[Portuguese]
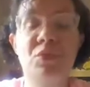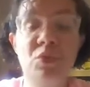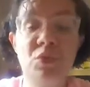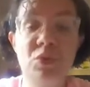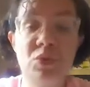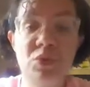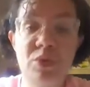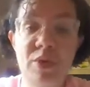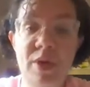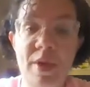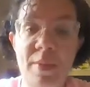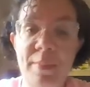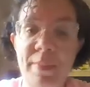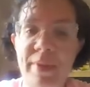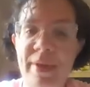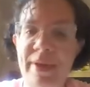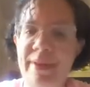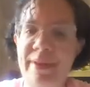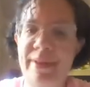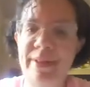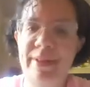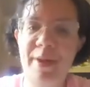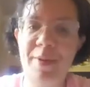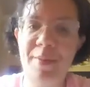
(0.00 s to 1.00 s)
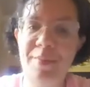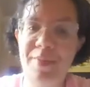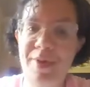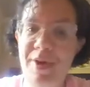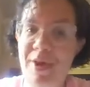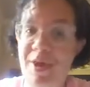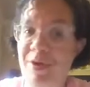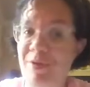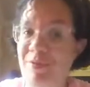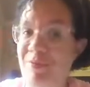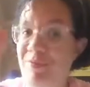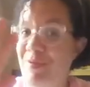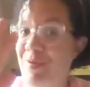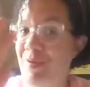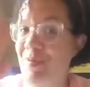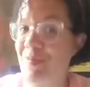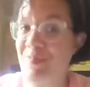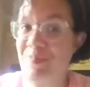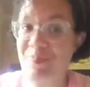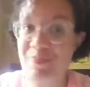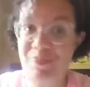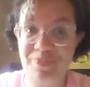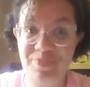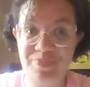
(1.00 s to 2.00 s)
Futuramente, em
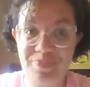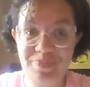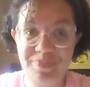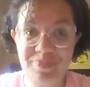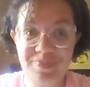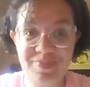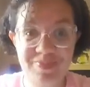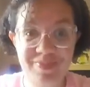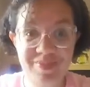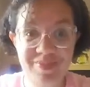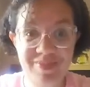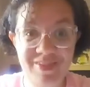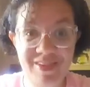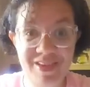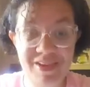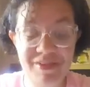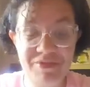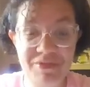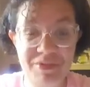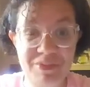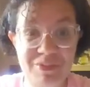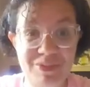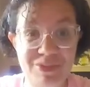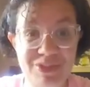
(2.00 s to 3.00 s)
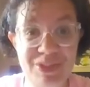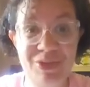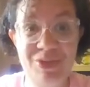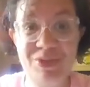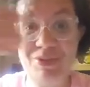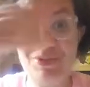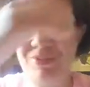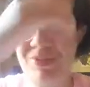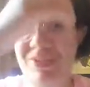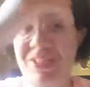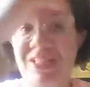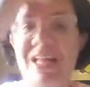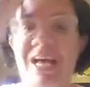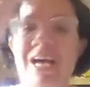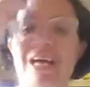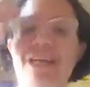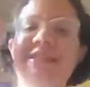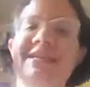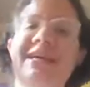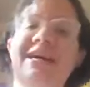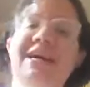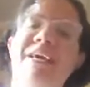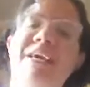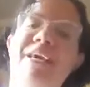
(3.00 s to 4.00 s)
breve, Vamos ter
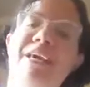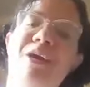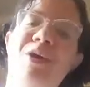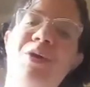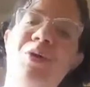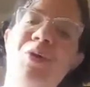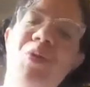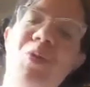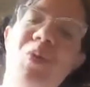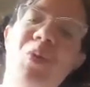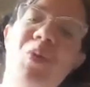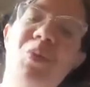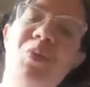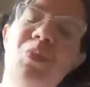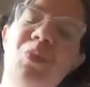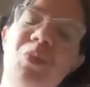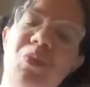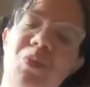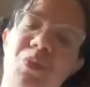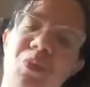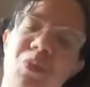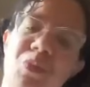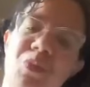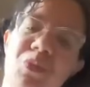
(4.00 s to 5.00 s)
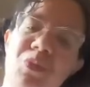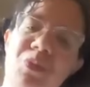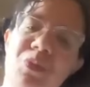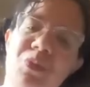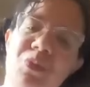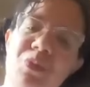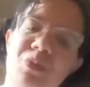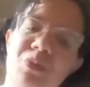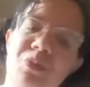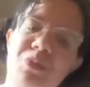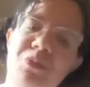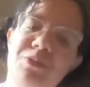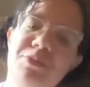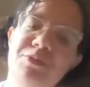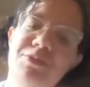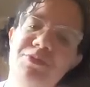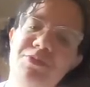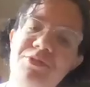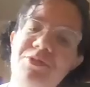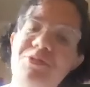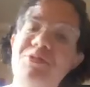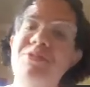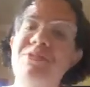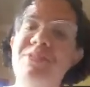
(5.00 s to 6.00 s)
novidade aí com
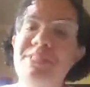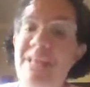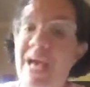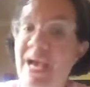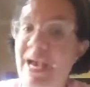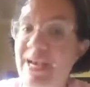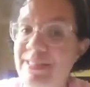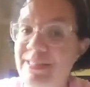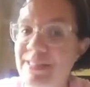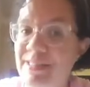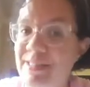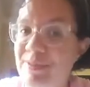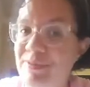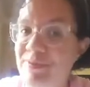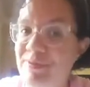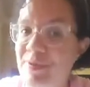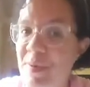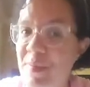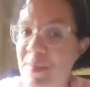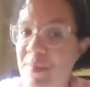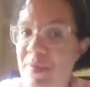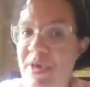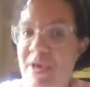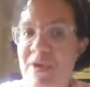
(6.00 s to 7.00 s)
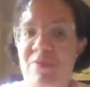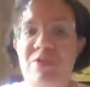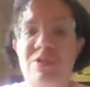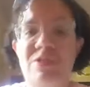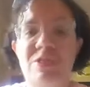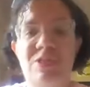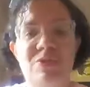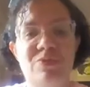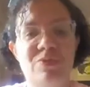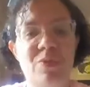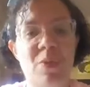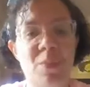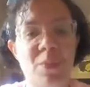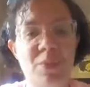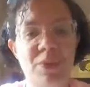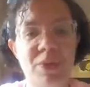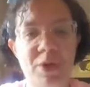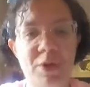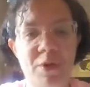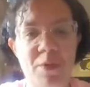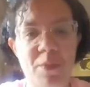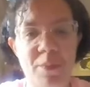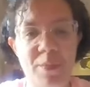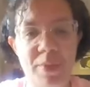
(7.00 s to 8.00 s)
o, o site de Fabi que Vocês vão
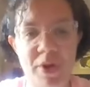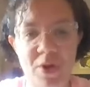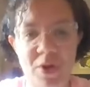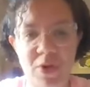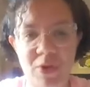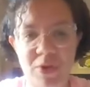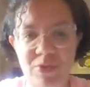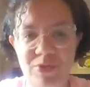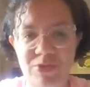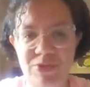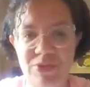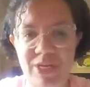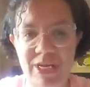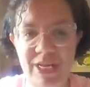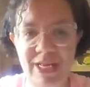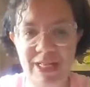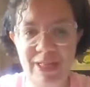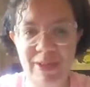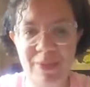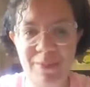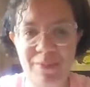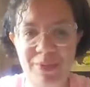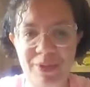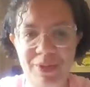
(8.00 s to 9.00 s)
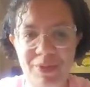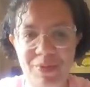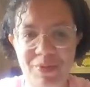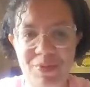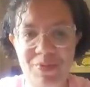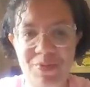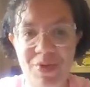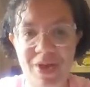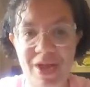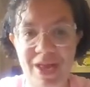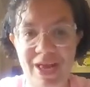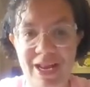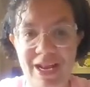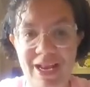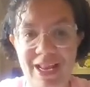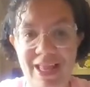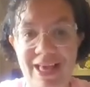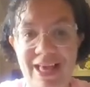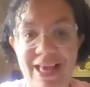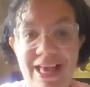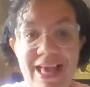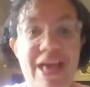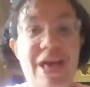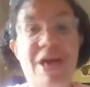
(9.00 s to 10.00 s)
poder comprar olhos diretamente com
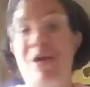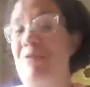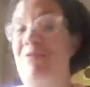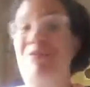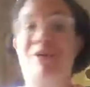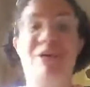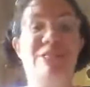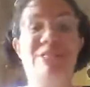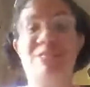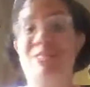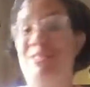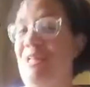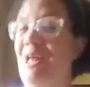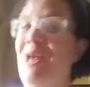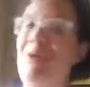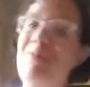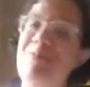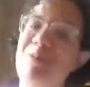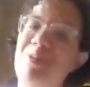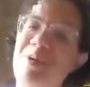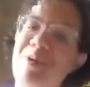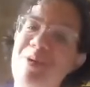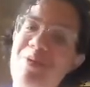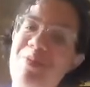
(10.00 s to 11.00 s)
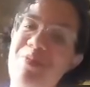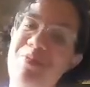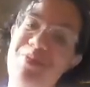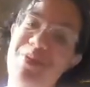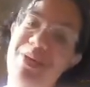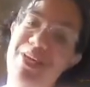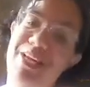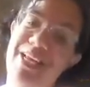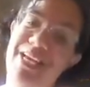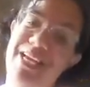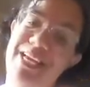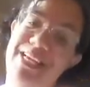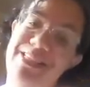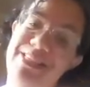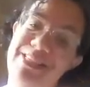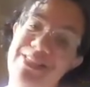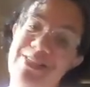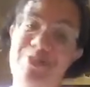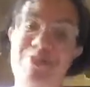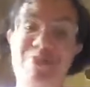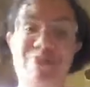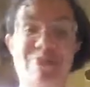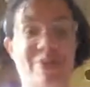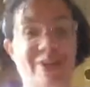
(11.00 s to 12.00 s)
ela. Faz tempo que eu não
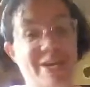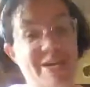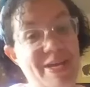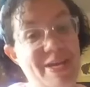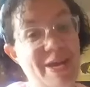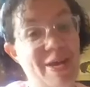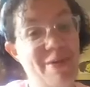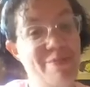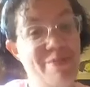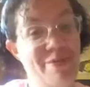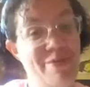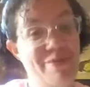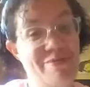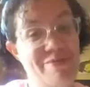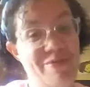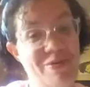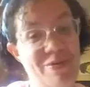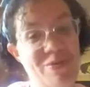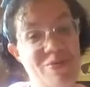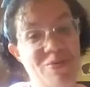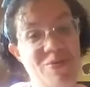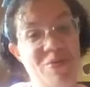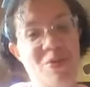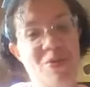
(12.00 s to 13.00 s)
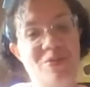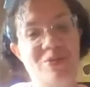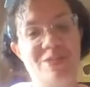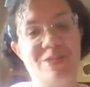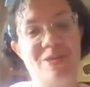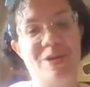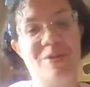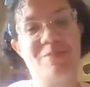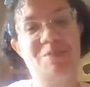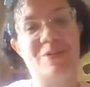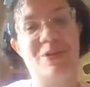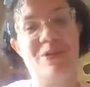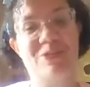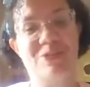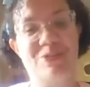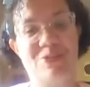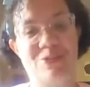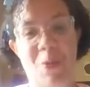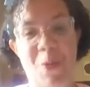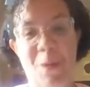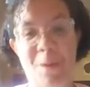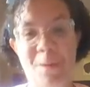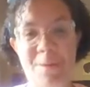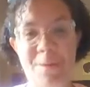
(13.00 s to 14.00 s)
apareço. Pra quem me viu com os
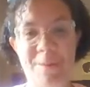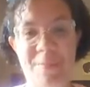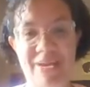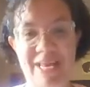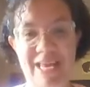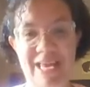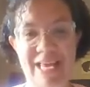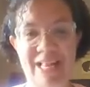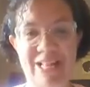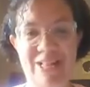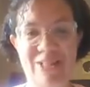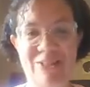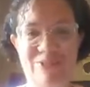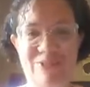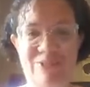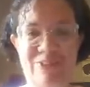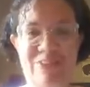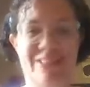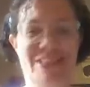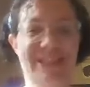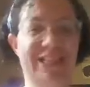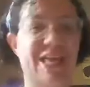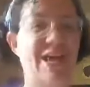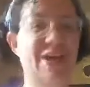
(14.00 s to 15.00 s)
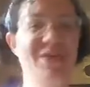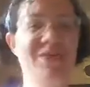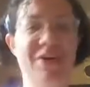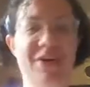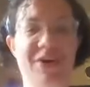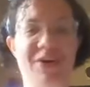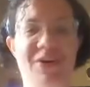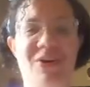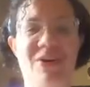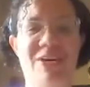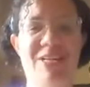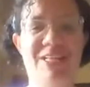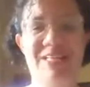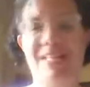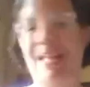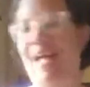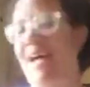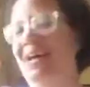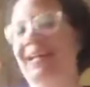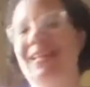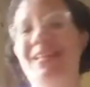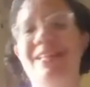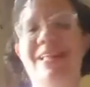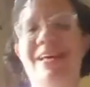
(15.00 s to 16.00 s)
cabelos compridos, dei uma
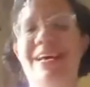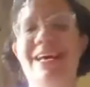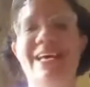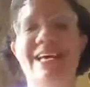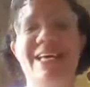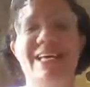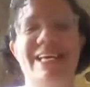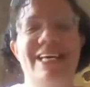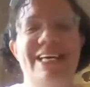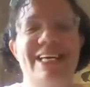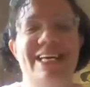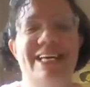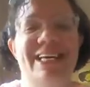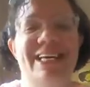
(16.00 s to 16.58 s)
cortada.